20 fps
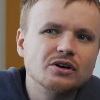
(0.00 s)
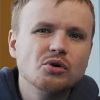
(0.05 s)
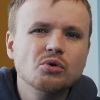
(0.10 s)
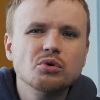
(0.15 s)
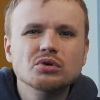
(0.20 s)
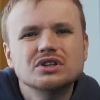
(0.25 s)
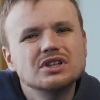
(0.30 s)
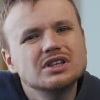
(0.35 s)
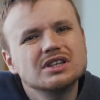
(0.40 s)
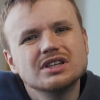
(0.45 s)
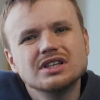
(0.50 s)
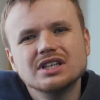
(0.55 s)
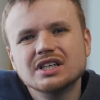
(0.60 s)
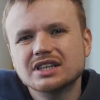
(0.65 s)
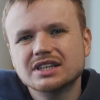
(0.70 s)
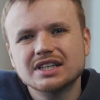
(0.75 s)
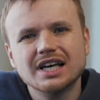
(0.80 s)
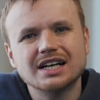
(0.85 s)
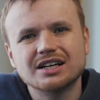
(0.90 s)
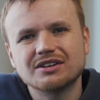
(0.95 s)
Код не
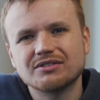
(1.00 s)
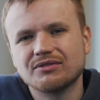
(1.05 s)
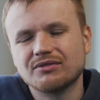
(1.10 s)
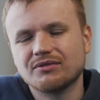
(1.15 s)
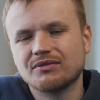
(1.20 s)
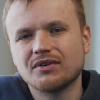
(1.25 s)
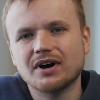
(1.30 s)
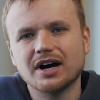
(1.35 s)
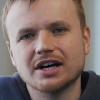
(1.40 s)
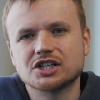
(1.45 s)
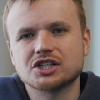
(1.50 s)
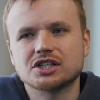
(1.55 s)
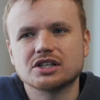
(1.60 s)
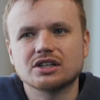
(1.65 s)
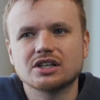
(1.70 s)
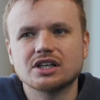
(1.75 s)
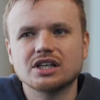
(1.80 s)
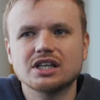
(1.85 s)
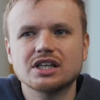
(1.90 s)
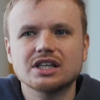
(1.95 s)
так
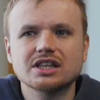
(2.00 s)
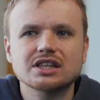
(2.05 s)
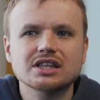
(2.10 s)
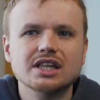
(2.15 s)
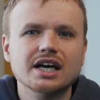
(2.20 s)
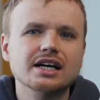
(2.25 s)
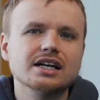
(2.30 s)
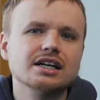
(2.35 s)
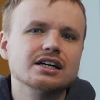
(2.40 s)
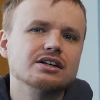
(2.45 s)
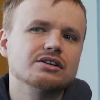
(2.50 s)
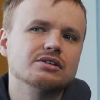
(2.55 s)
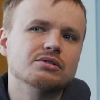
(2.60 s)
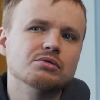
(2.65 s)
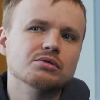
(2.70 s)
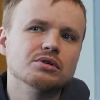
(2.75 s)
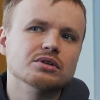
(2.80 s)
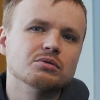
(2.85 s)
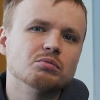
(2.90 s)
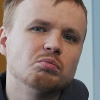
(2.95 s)
важен и не так
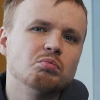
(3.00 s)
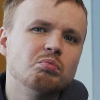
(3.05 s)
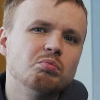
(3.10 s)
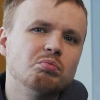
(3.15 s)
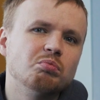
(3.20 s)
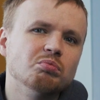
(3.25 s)
он